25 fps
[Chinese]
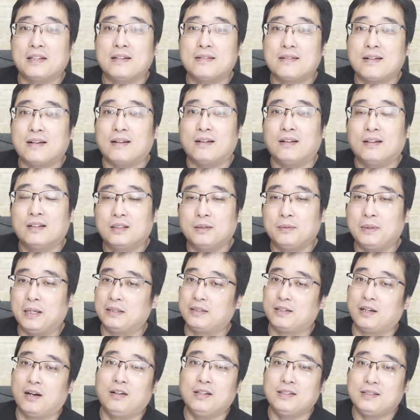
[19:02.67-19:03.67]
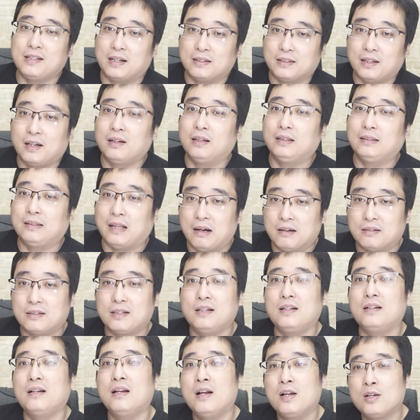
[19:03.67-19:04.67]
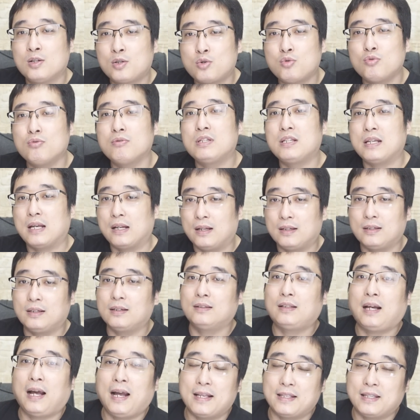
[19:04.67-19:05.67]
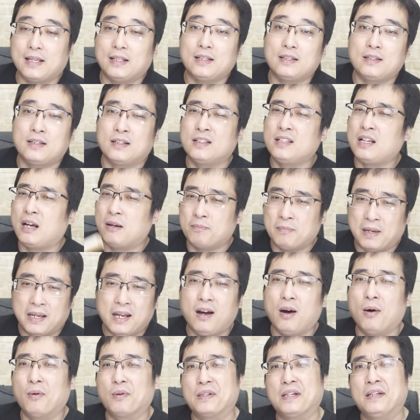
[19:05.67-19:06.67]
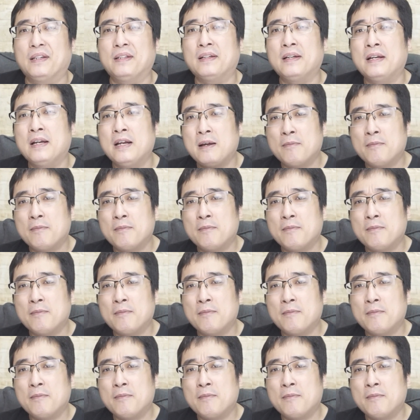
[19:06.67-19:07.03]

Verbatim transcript: 些事儿，对不对？只要讲到了党争，出现了这个太监的形象，没好人，